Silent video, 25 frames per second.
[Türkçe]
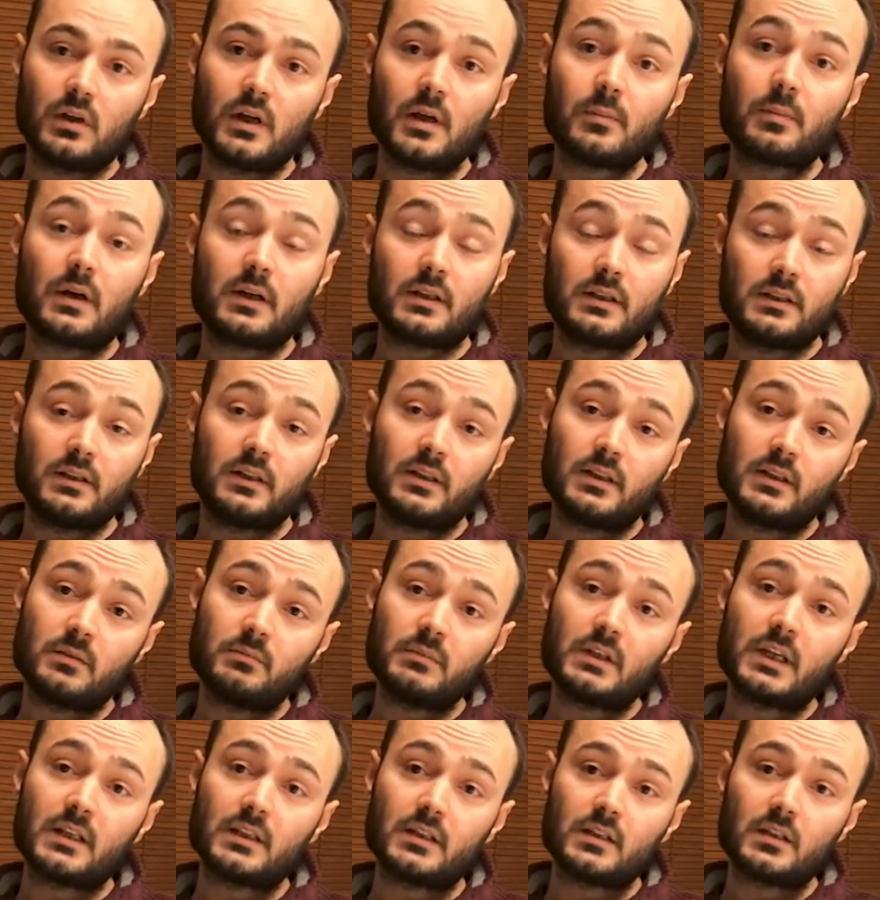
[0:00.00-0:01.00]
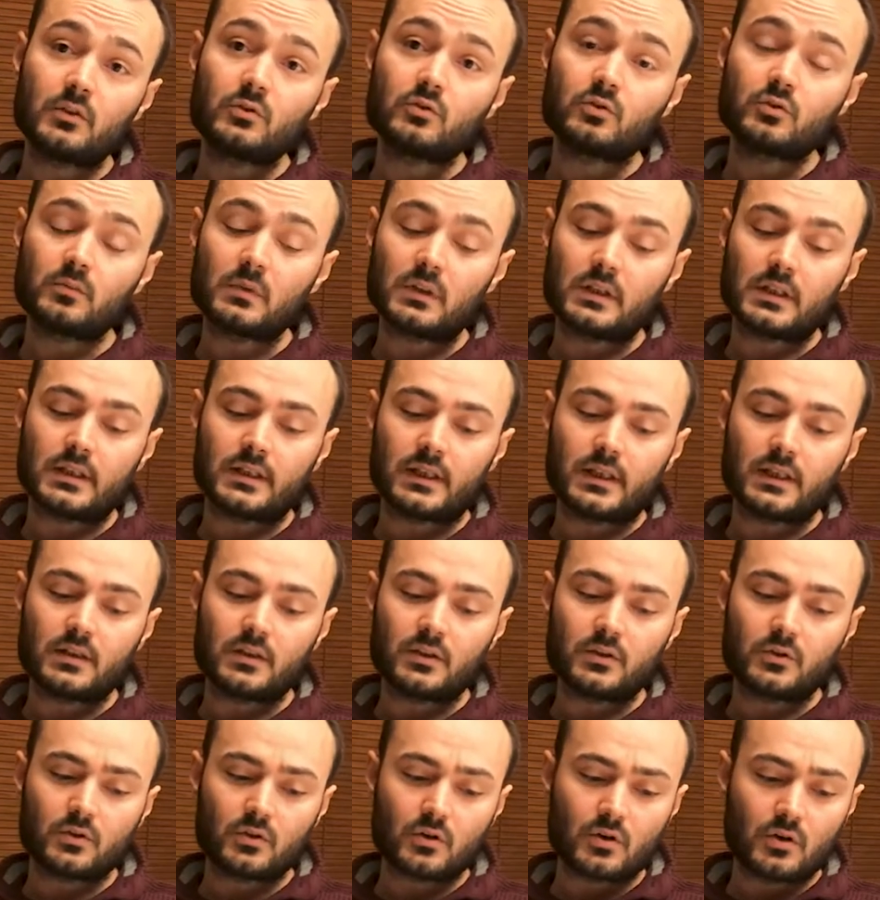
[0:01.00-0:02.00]
hep akıllarının bir kenarında tutmaları
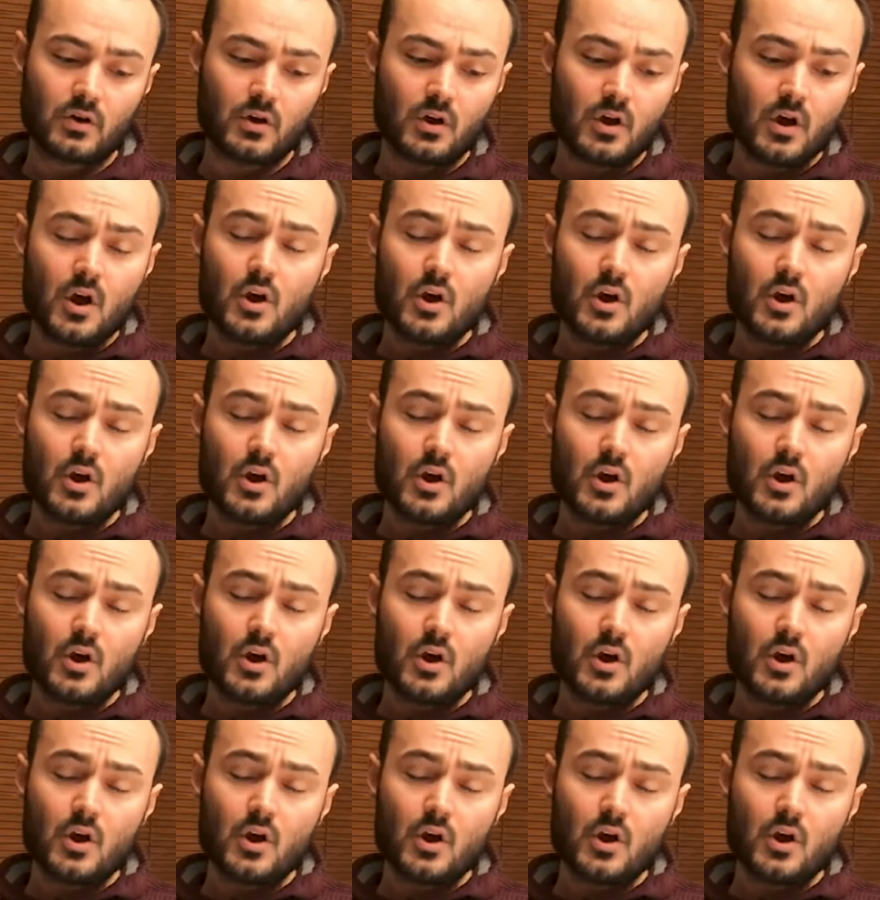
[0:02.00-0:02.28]
gerekiyor.